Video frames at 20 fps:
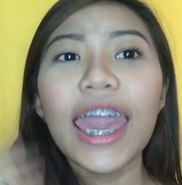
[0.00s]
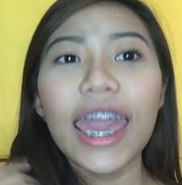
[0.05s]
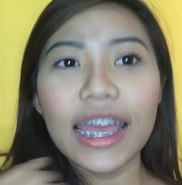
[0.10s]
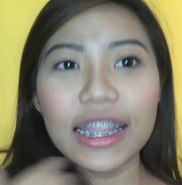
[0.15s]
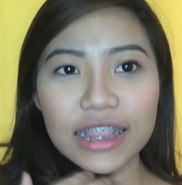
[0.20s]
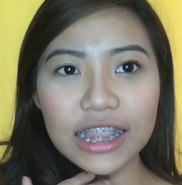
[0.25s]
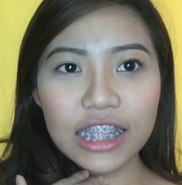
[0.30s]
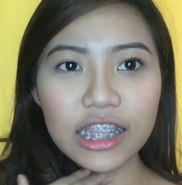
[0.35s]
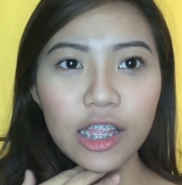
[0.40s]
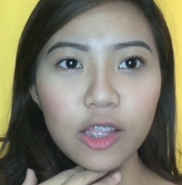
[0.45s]

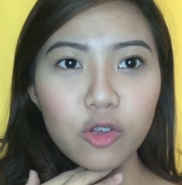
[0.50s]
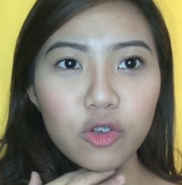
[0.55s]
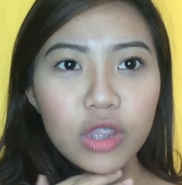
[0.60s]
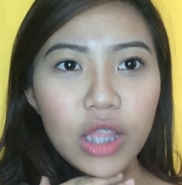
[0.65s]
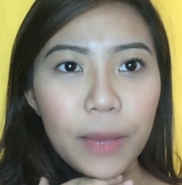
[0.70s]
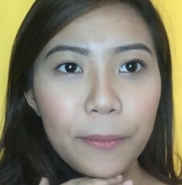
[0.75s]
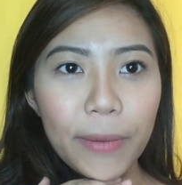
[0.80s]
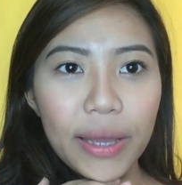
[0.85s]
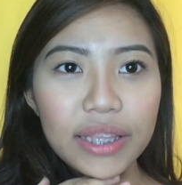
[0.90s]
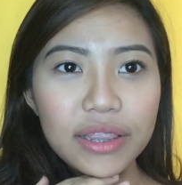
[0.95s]
And tingnan nyo
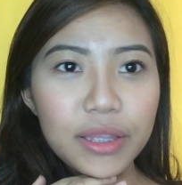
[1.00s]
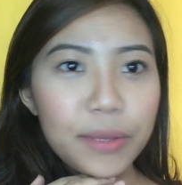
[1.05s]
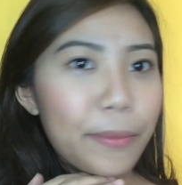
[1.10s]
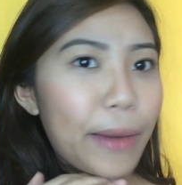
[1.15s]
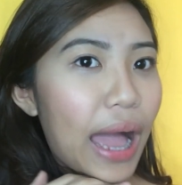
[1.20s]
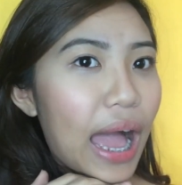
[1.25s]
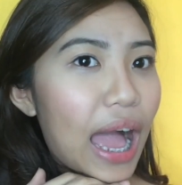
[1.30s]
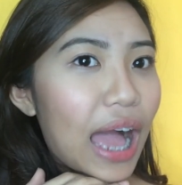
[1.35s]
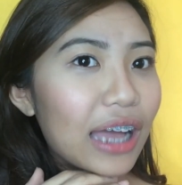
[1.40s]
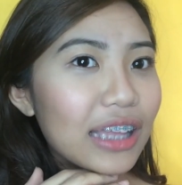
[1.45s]
naman, di
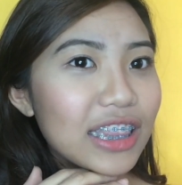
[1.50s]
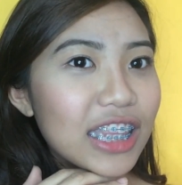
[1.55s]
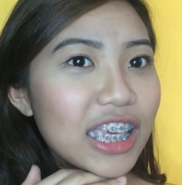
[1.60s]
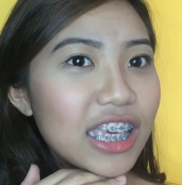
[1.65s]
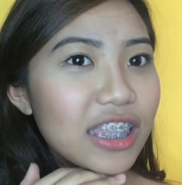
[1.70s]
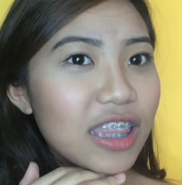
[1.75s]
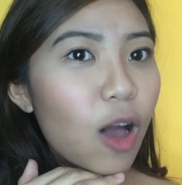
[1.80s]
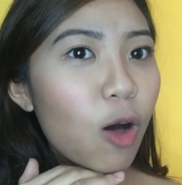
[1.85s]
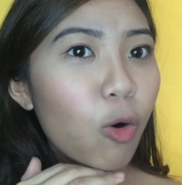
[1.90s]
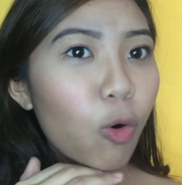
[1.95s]
ba? Ang
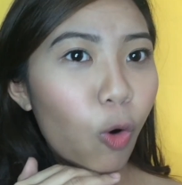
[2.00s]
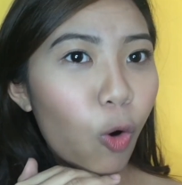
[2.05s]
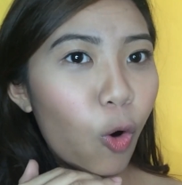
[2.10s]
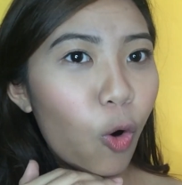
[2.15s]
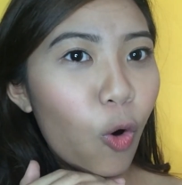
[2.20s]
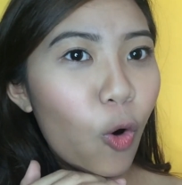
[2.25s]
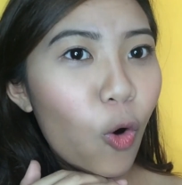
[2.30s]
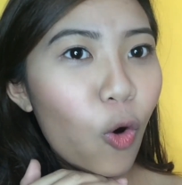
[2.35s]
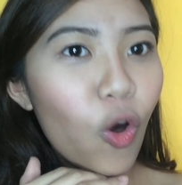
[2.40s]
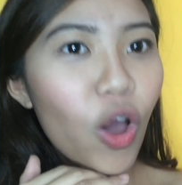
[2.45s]
linaw
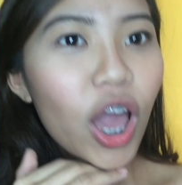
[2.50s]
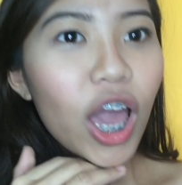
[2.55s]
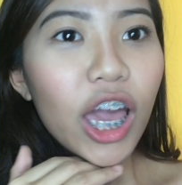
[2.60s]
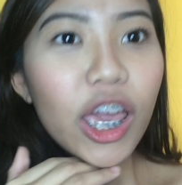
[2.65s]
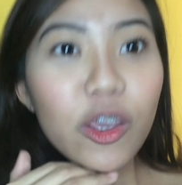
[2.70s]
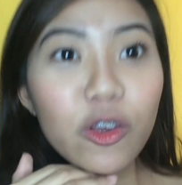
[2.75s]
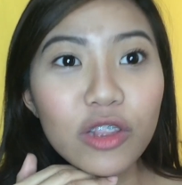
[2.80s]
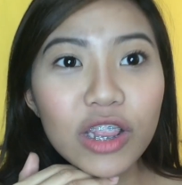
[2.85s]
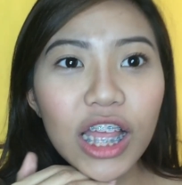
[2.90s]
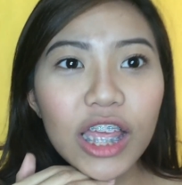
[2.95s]
ko.
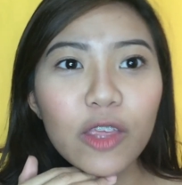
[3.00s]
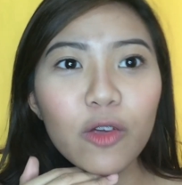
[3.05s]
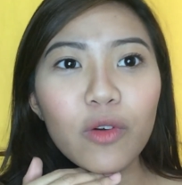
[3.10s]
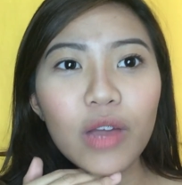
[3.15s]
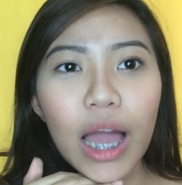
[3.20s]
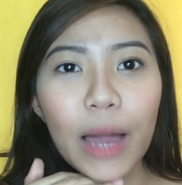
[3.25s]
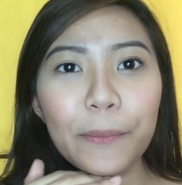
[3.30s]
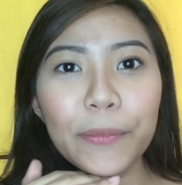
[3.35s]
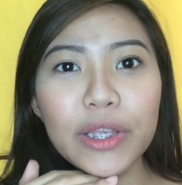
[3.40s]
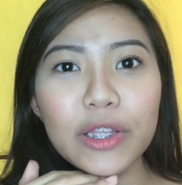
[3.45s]
Yun lang
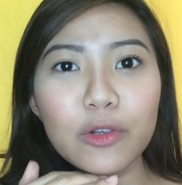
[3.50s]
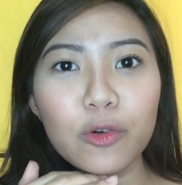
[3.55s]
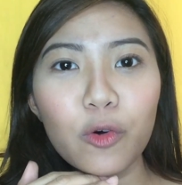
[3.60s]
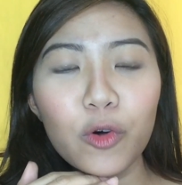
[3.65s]
yung gamit